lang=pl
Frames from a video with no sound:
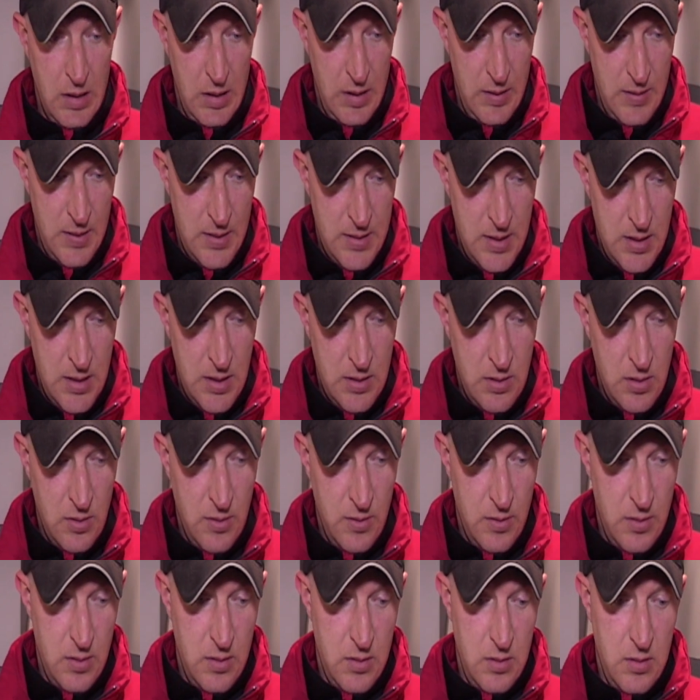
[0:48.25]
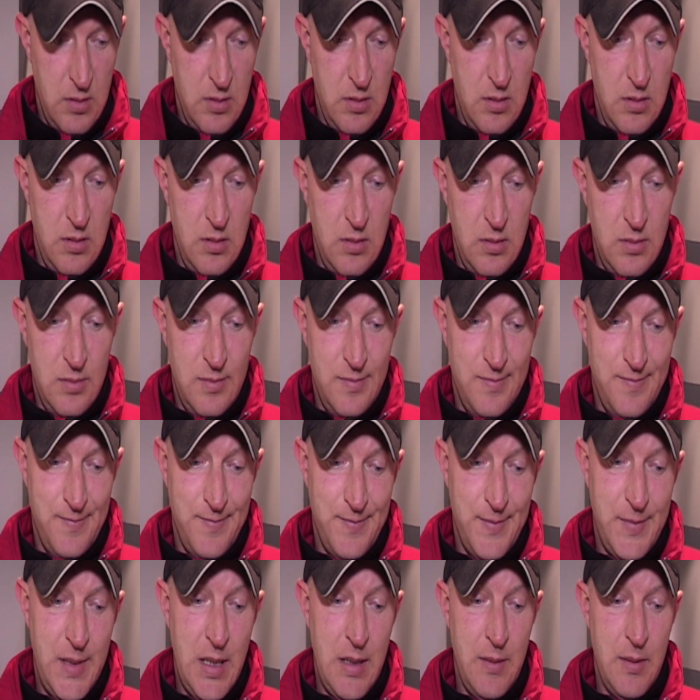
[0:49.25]
i w zasadzie to
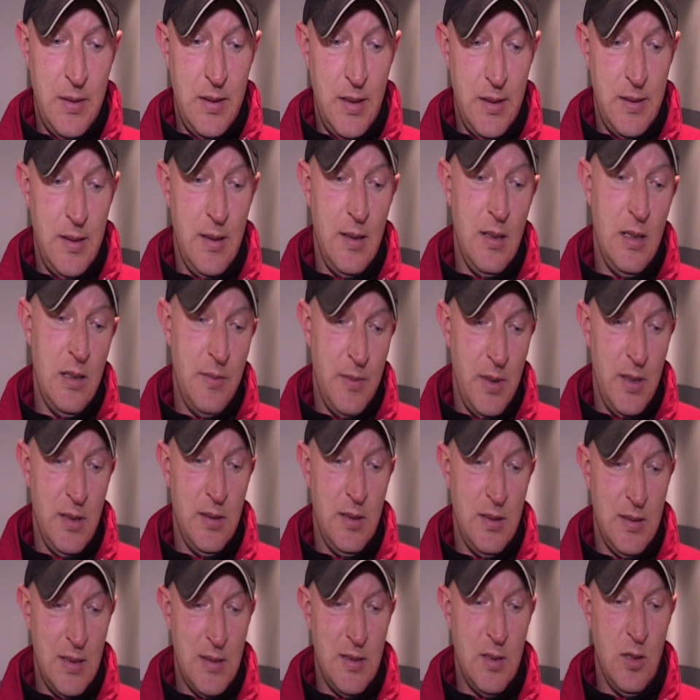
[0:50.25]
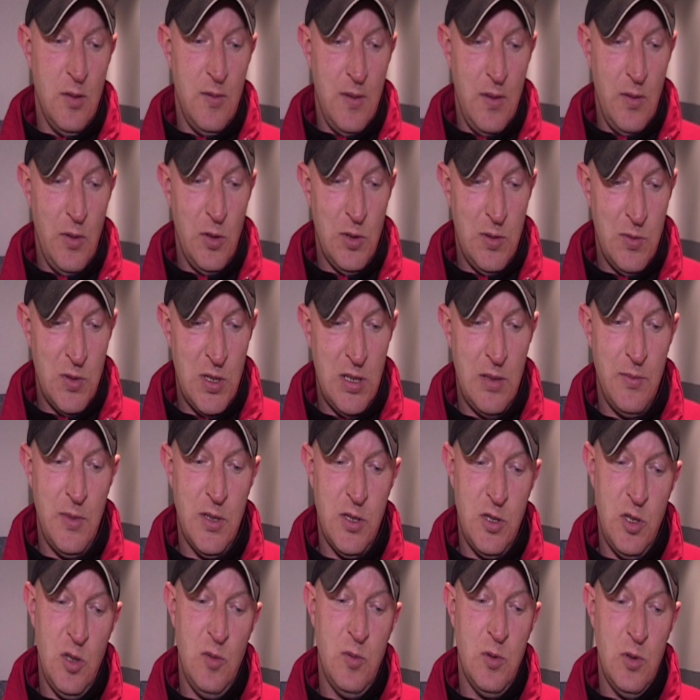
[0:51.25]
te, te, te elementy zdecydowały o tym, że ten mecz
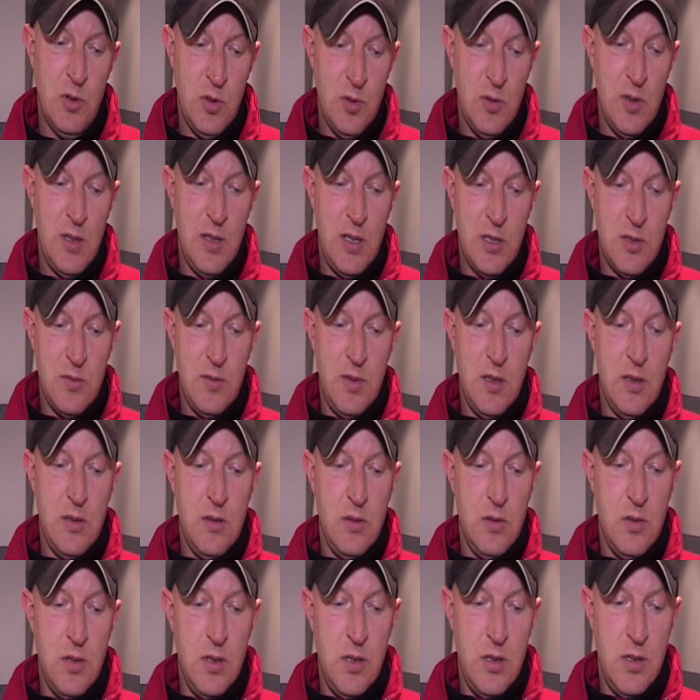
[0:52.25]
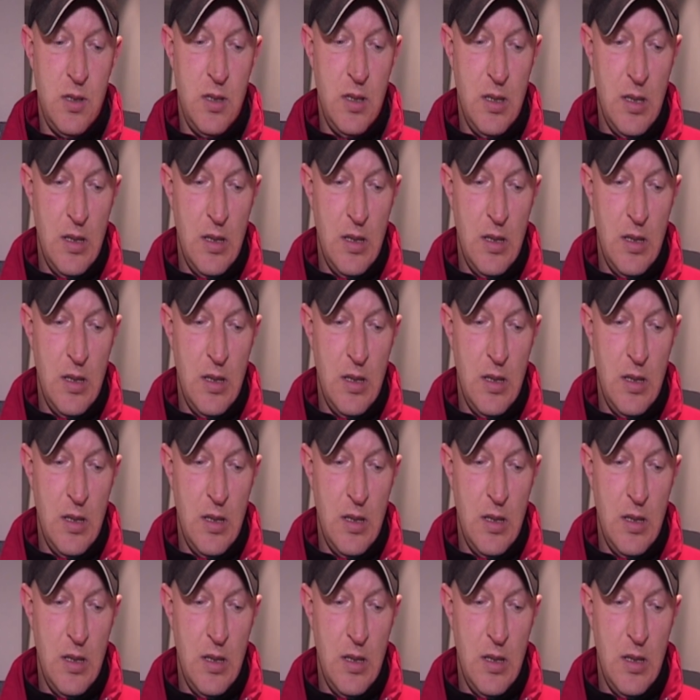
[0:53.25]
się obrócił na naszą niekorzyść